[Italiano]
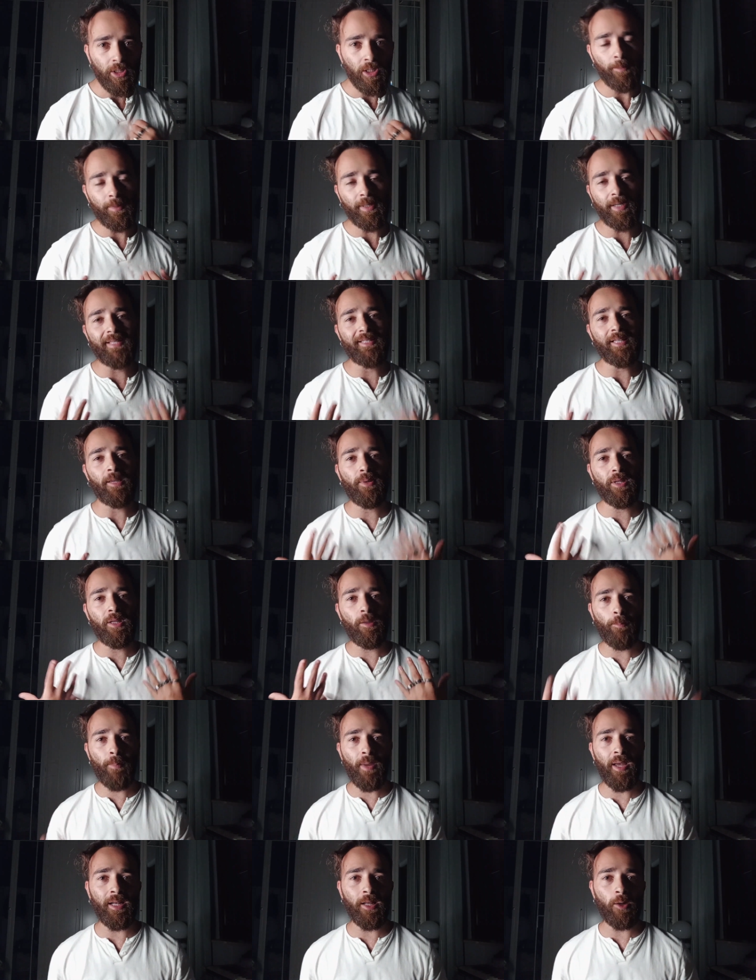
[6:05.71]
perché sapete
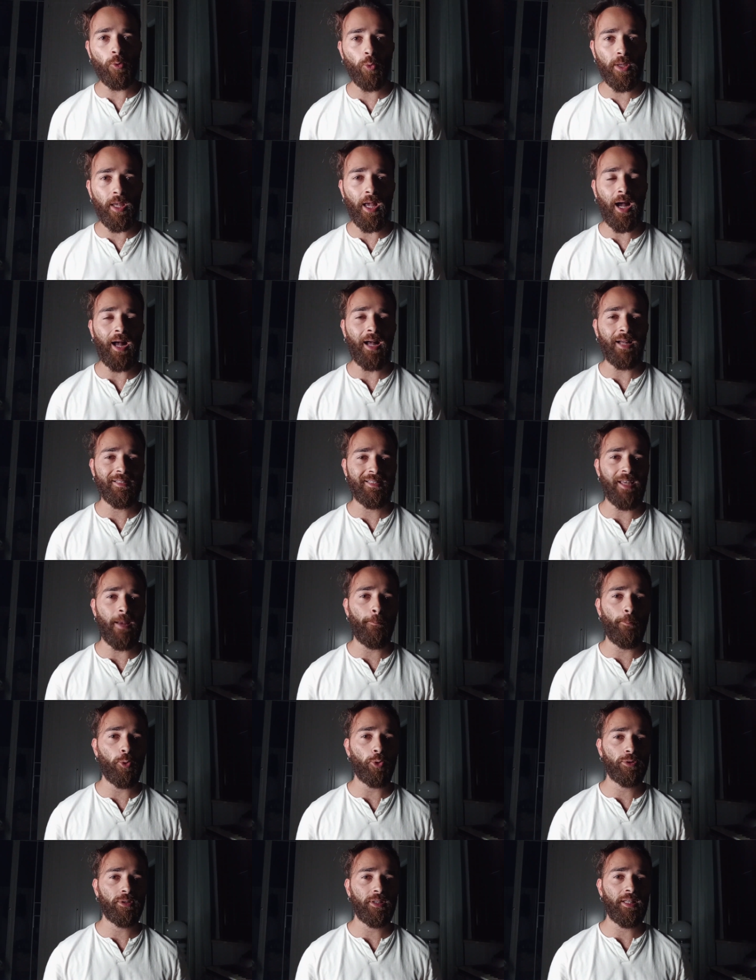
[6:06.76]
bene, Rukia si è
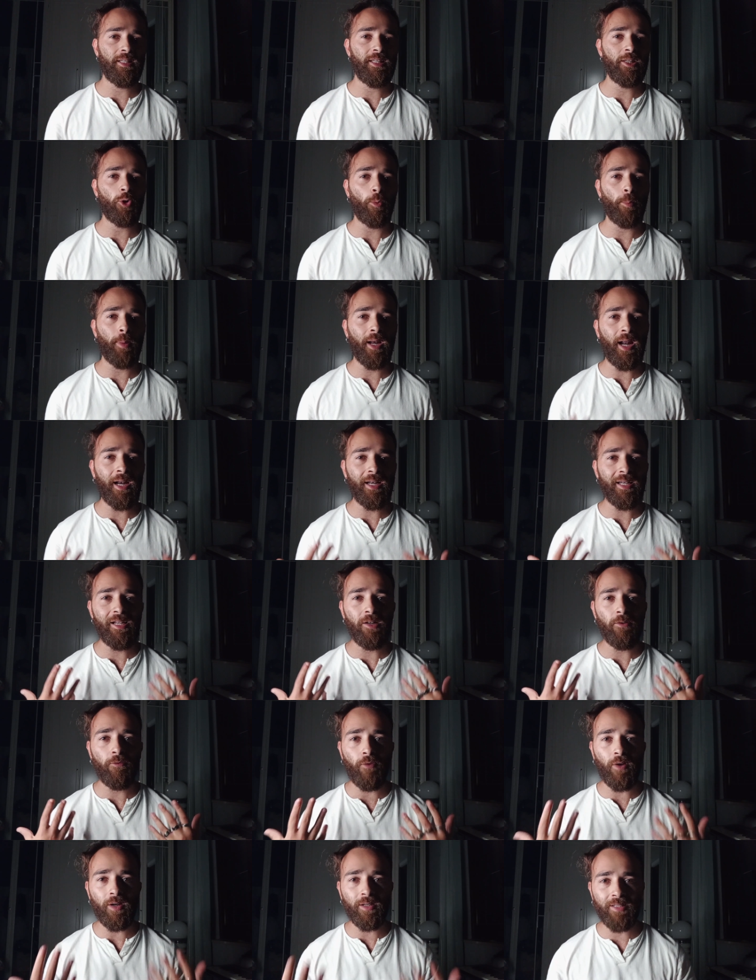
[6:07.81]
portata dietro per anni il
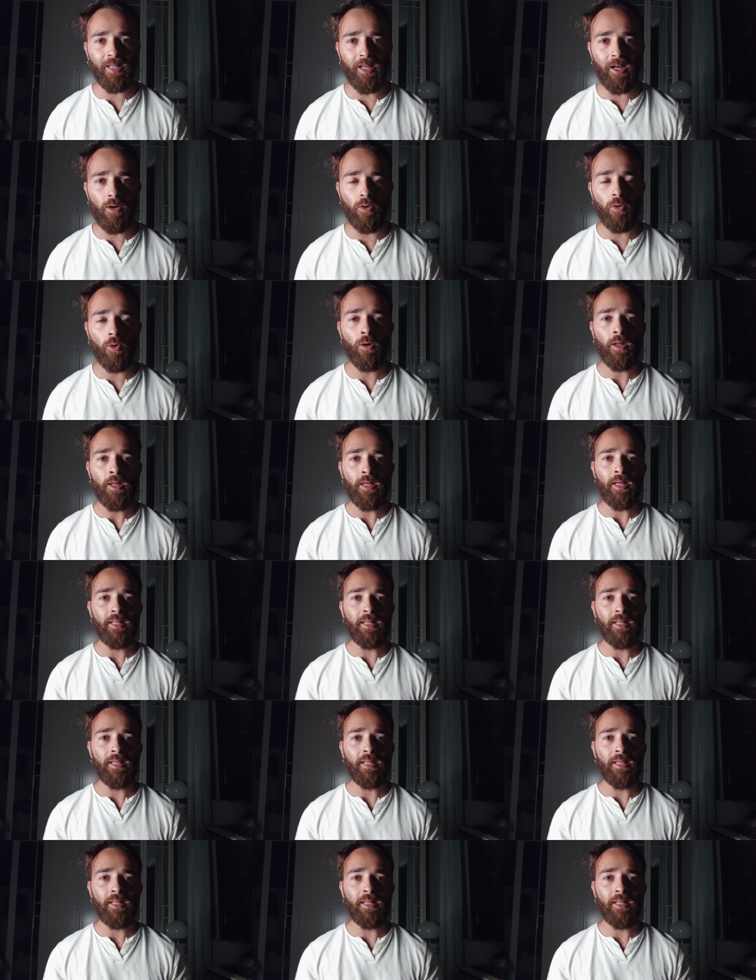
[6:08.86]
fardello